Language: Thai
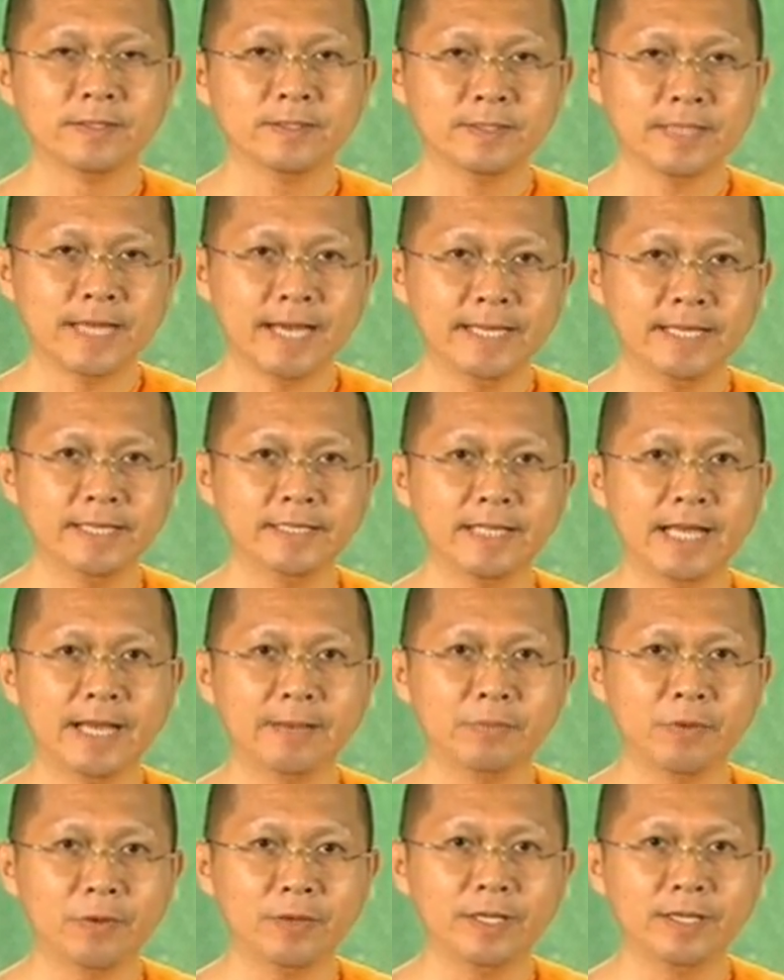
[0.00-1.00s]
ใช้แต่
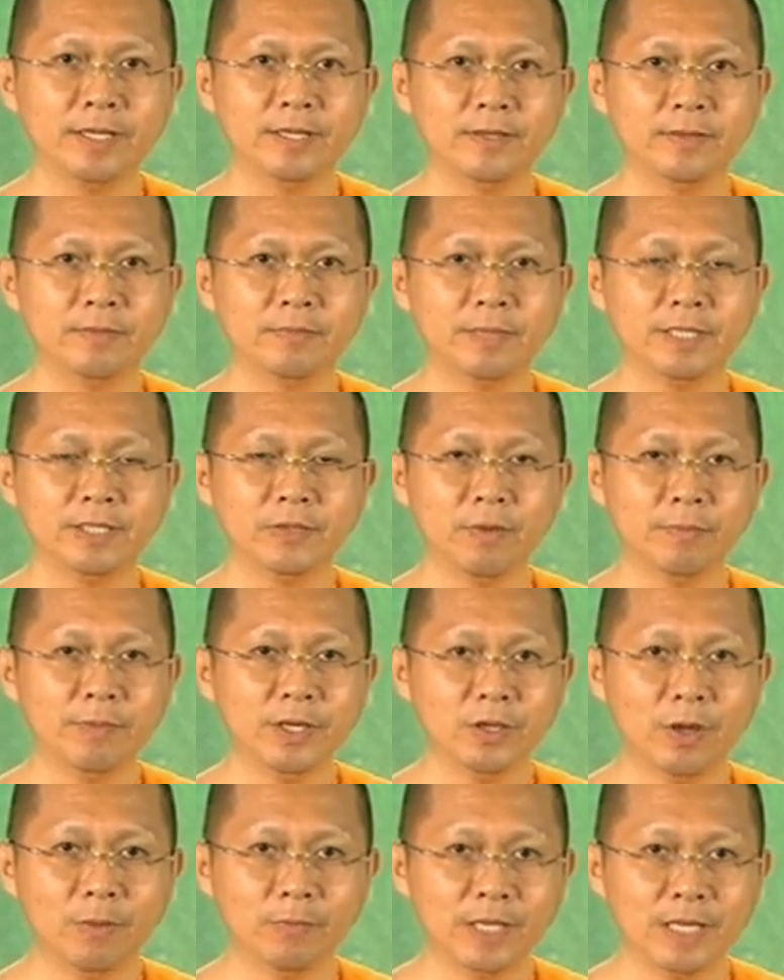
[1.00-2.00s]
พอดี ไม่ใช่ว่าไม่
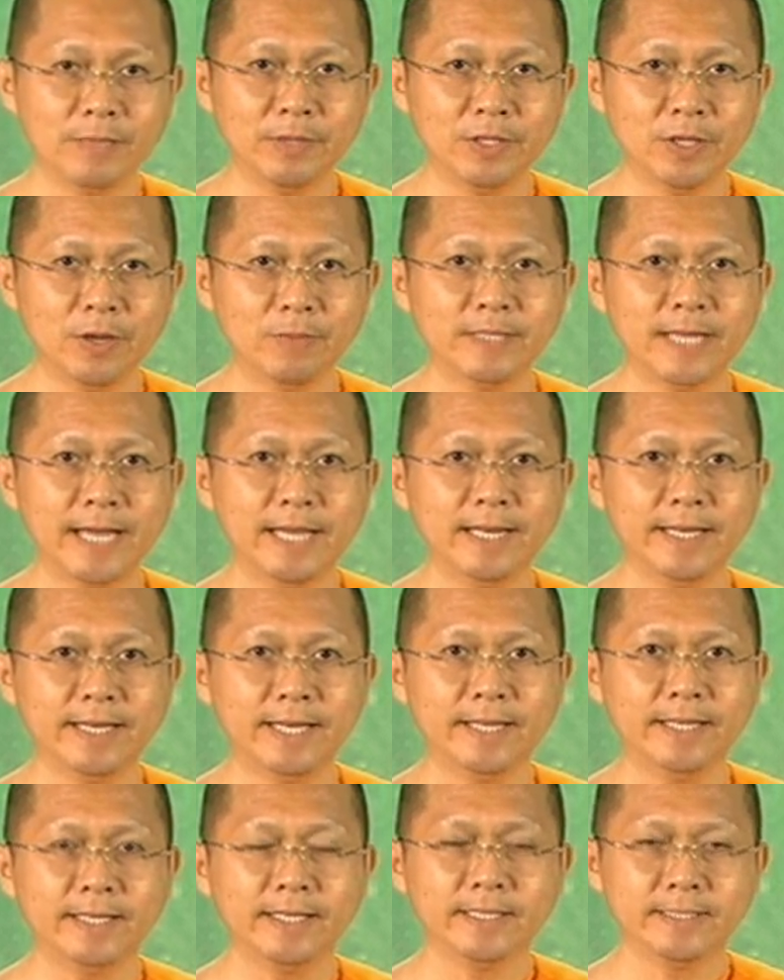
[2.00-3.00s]
ยอมกินยอมใช้เลย
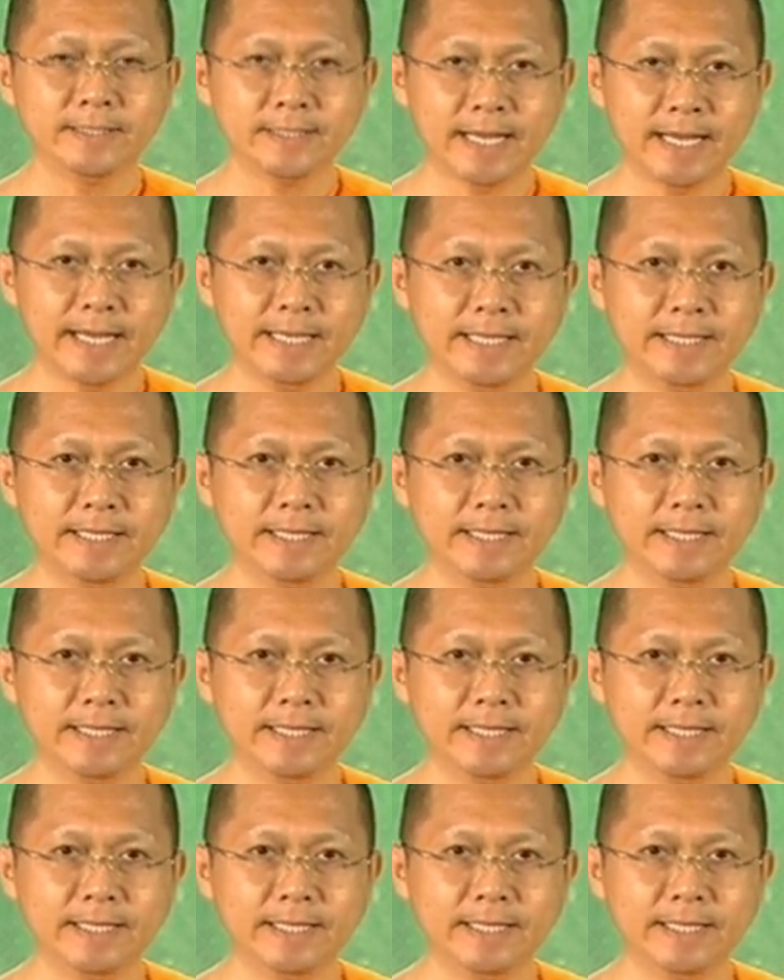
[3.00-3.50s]
นะ ใช้